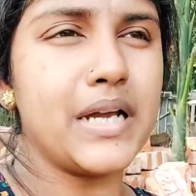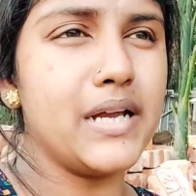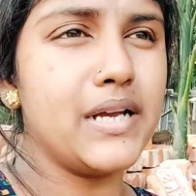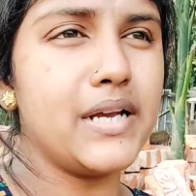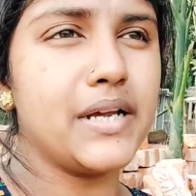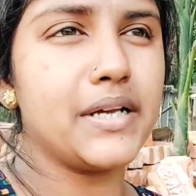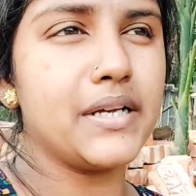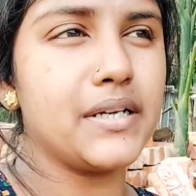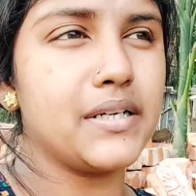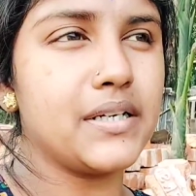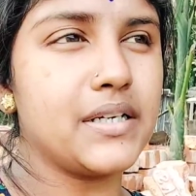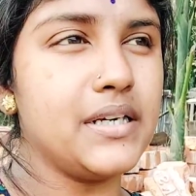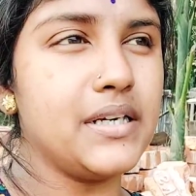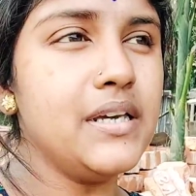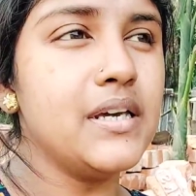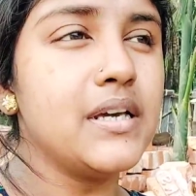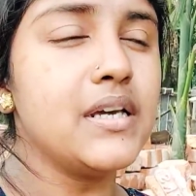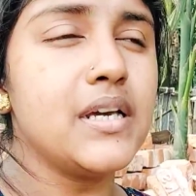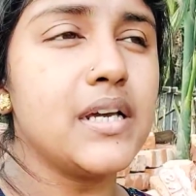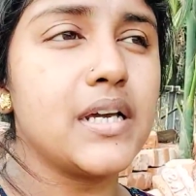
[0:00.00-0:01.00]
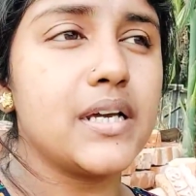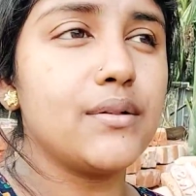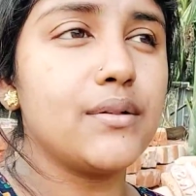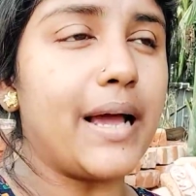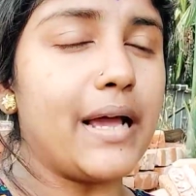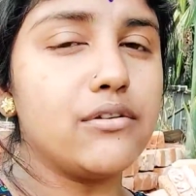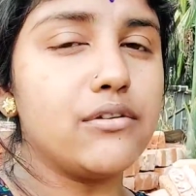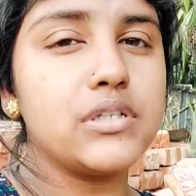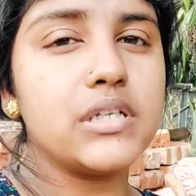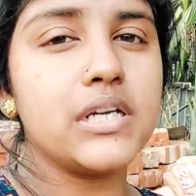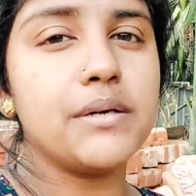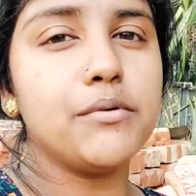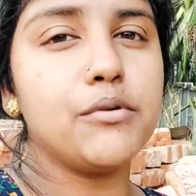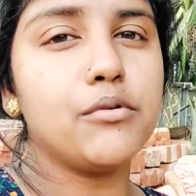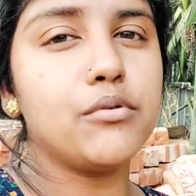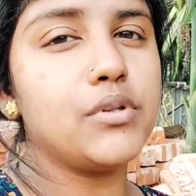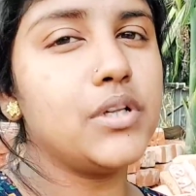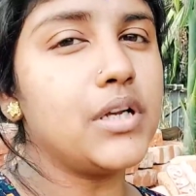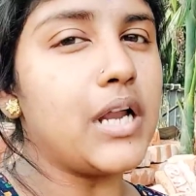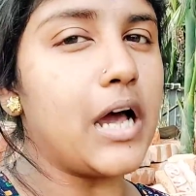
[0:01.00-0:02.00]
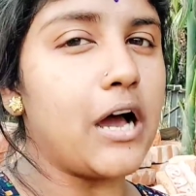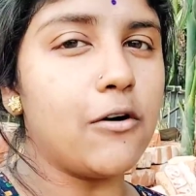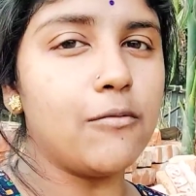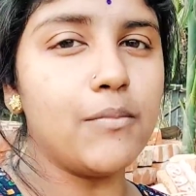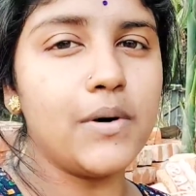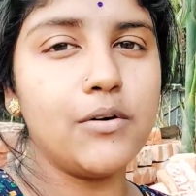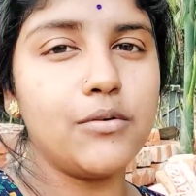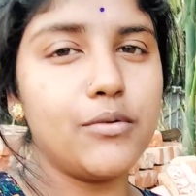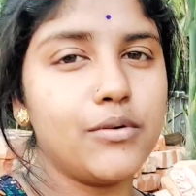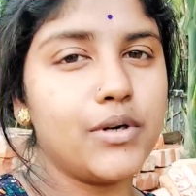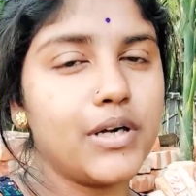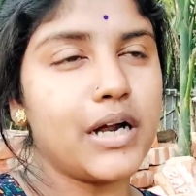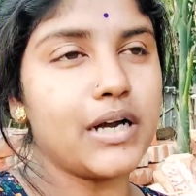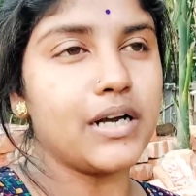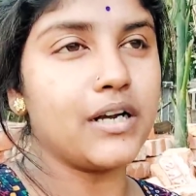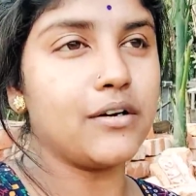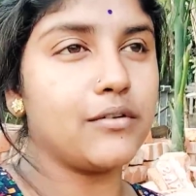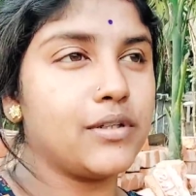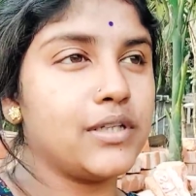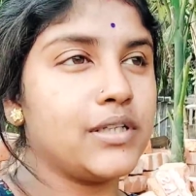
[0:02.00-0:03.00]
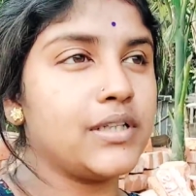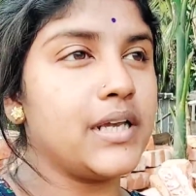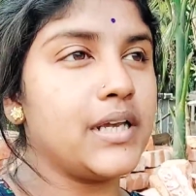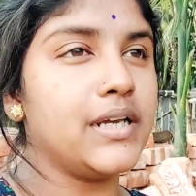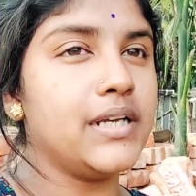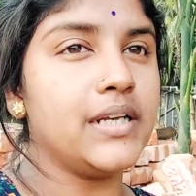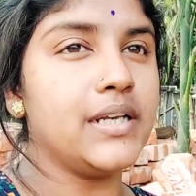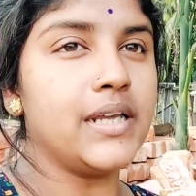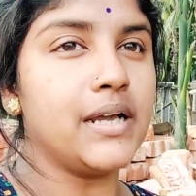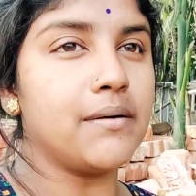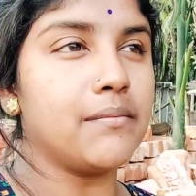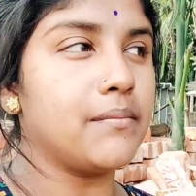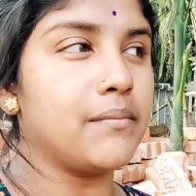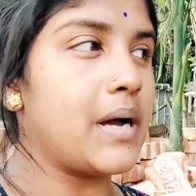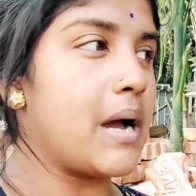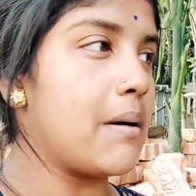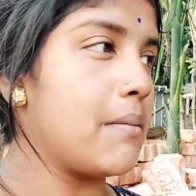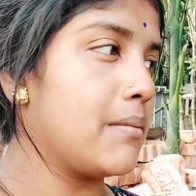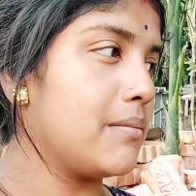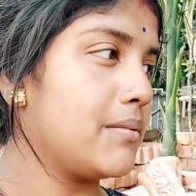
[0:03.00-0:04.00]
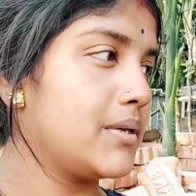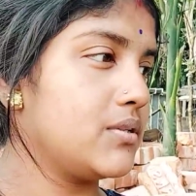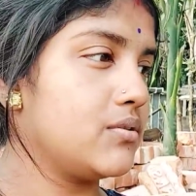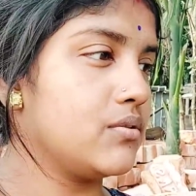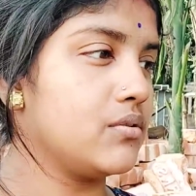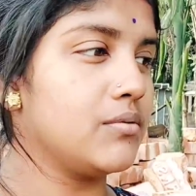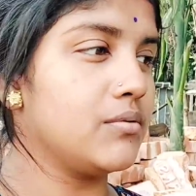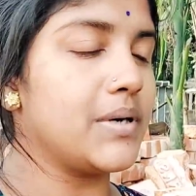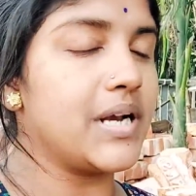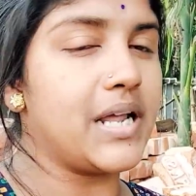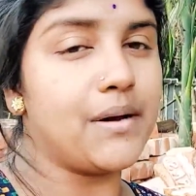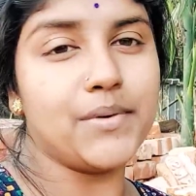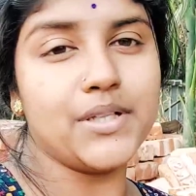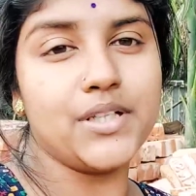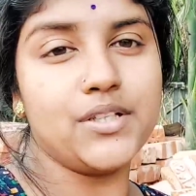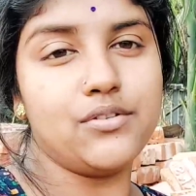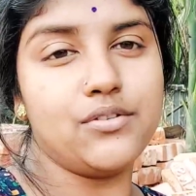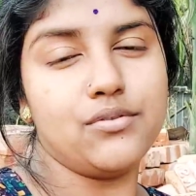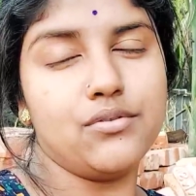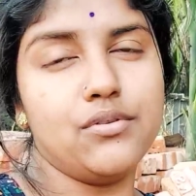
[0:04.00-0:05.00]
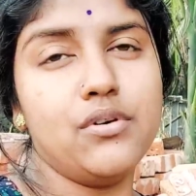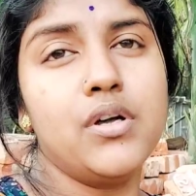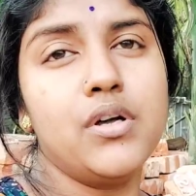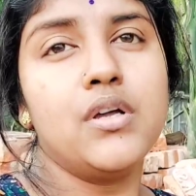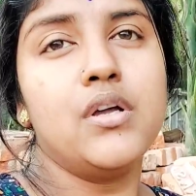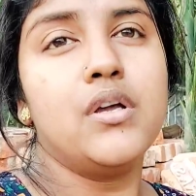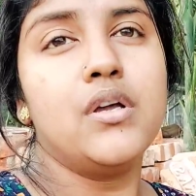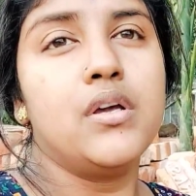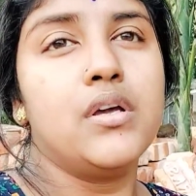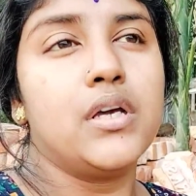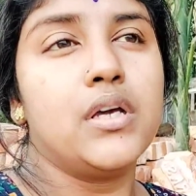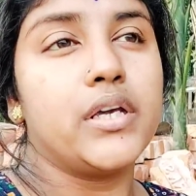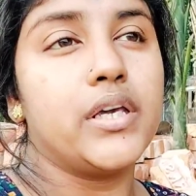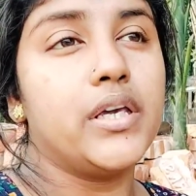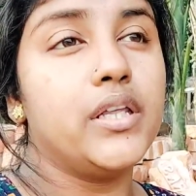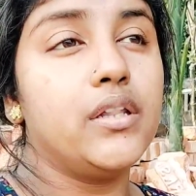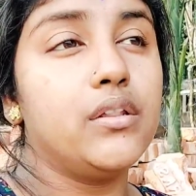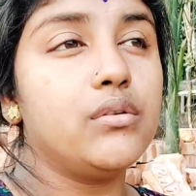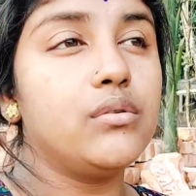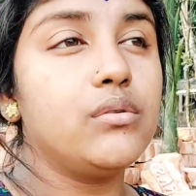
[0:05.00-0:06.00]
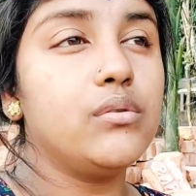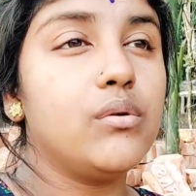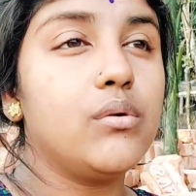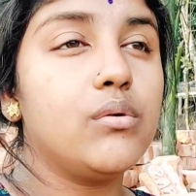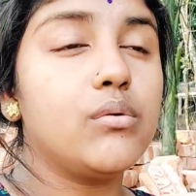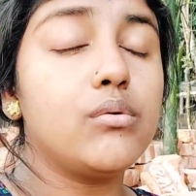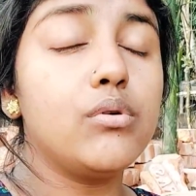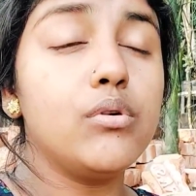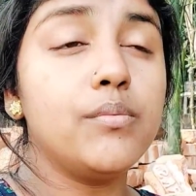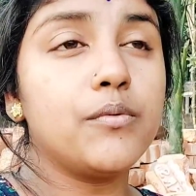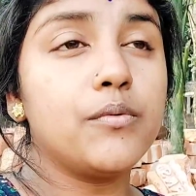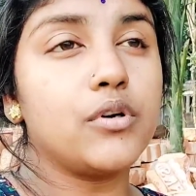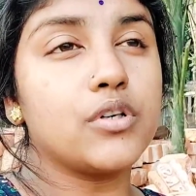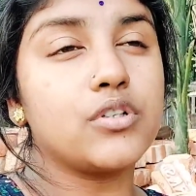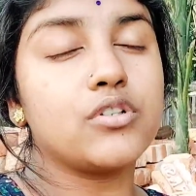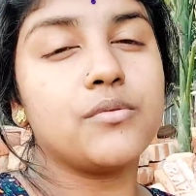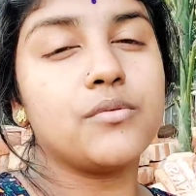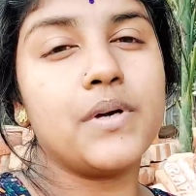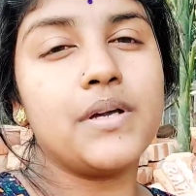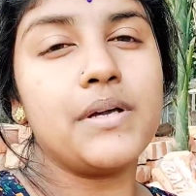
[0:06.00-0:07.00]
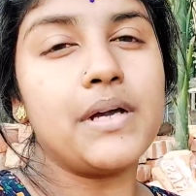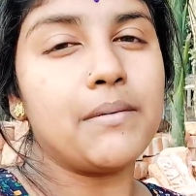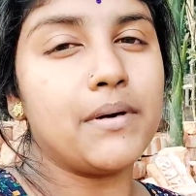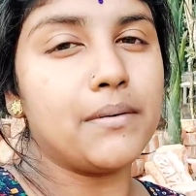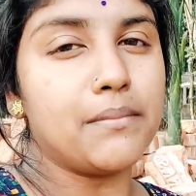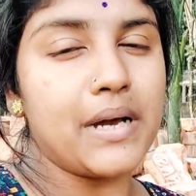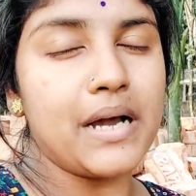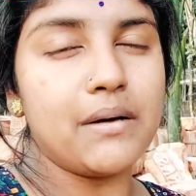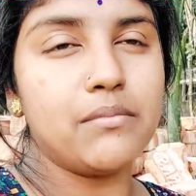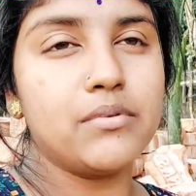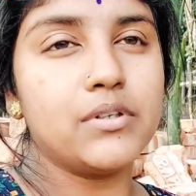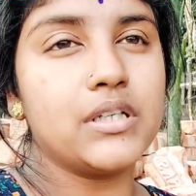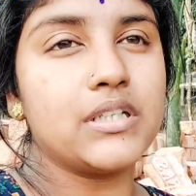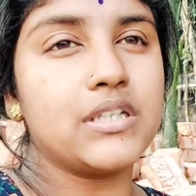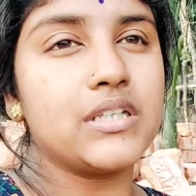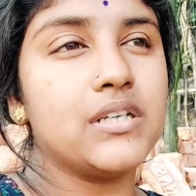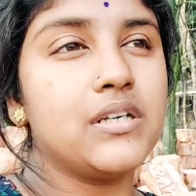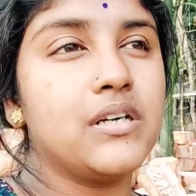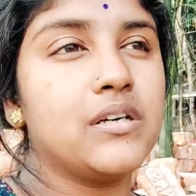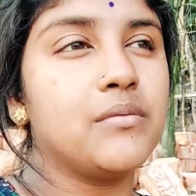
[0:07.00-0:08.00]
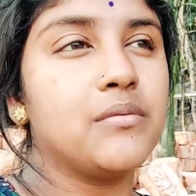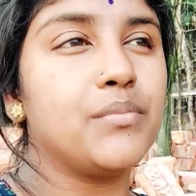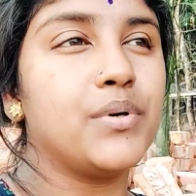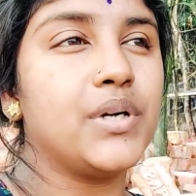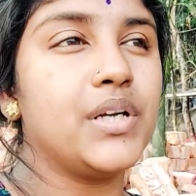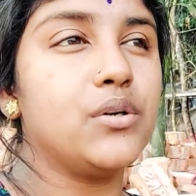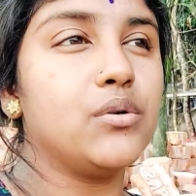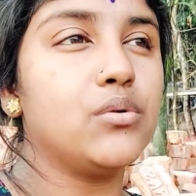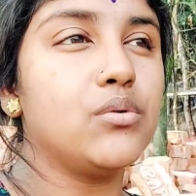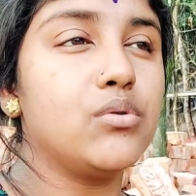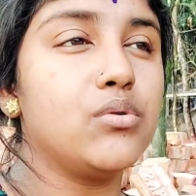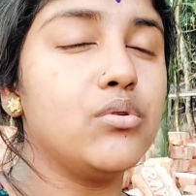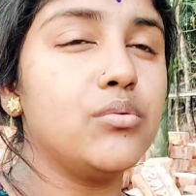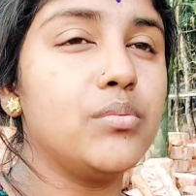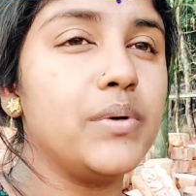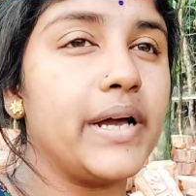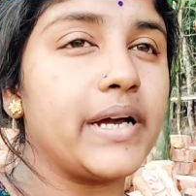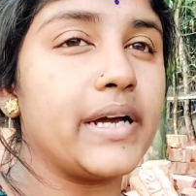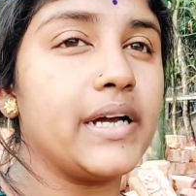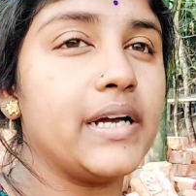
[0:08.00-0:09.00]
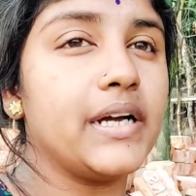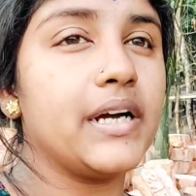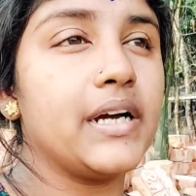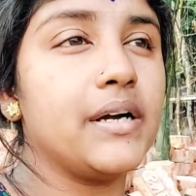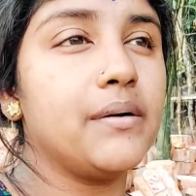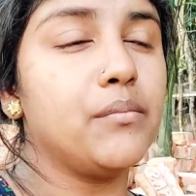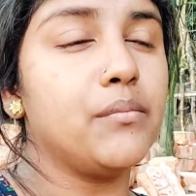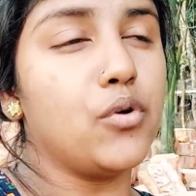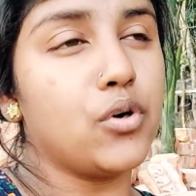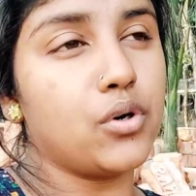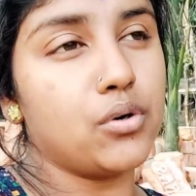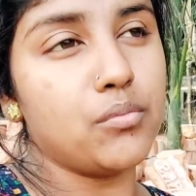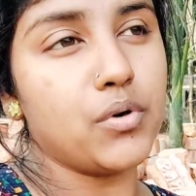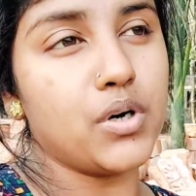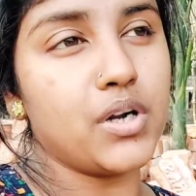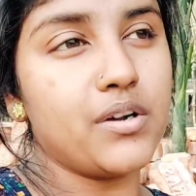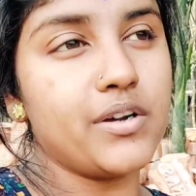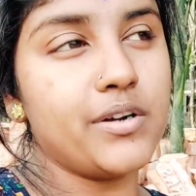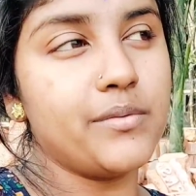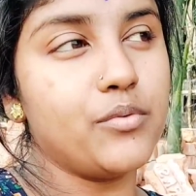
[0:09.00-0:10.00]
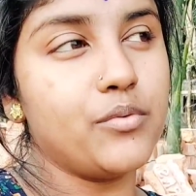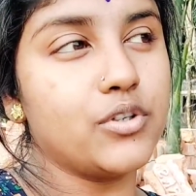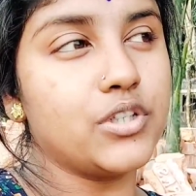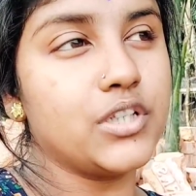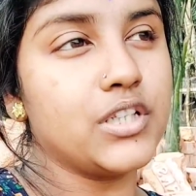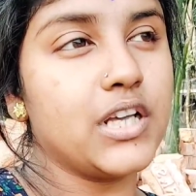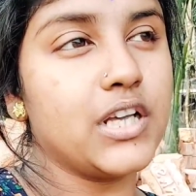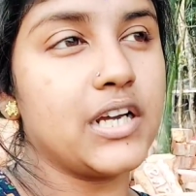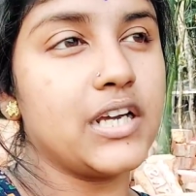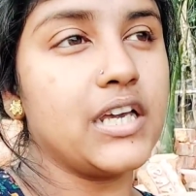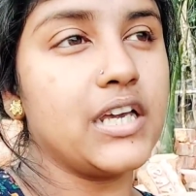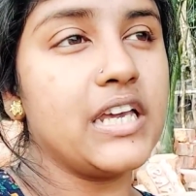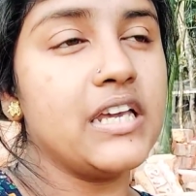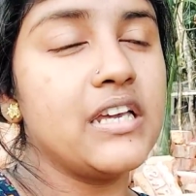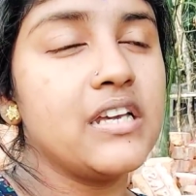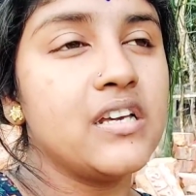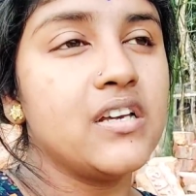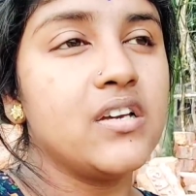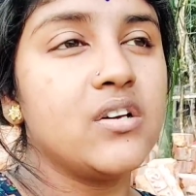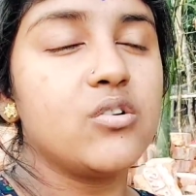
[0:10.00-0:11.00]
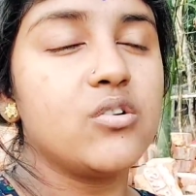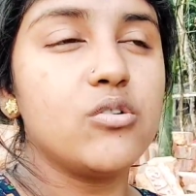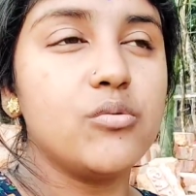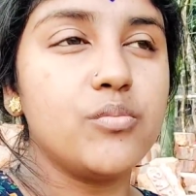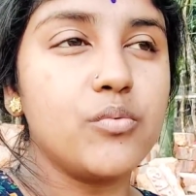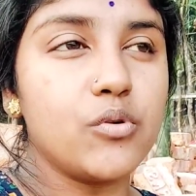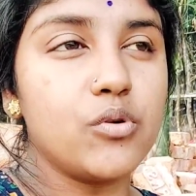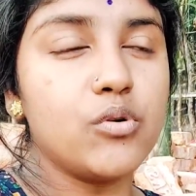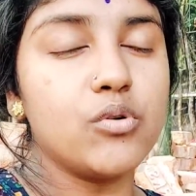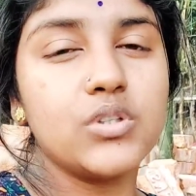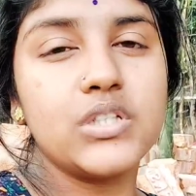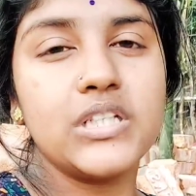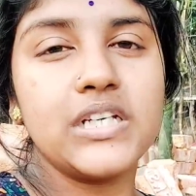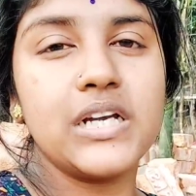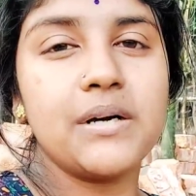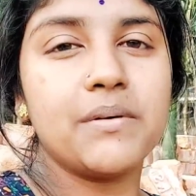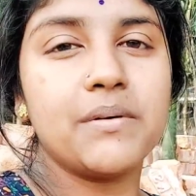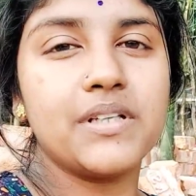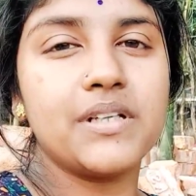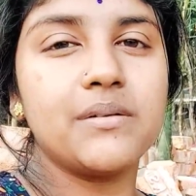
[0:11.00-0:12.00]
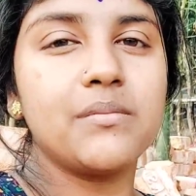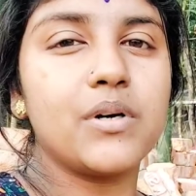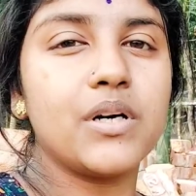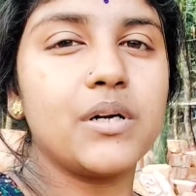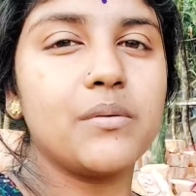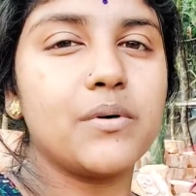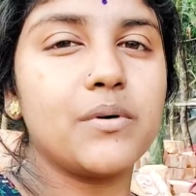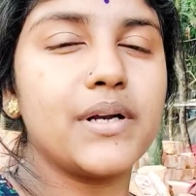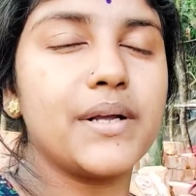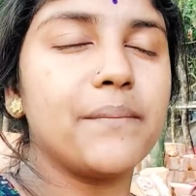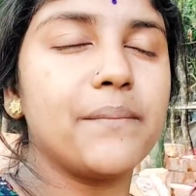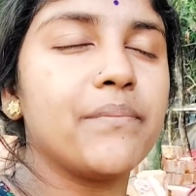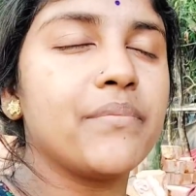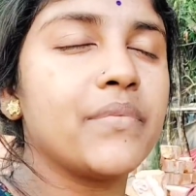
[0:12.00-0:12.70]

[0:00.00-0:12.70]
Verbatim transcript: জানি না কি কিন্তু আয়ুষকে আমি কোনোদিন হাউমাউ করে কান্না করতে দেখিনি মা বাবার জন্য মানে আমাদের জন্য কিন্তু ও খুব কষ্ট পায় আমার মা বলেছে বলে ও খুব একা একা মন মরা হয়ে বসে থাকে খুব খোঁজে আমাদের মনে মনে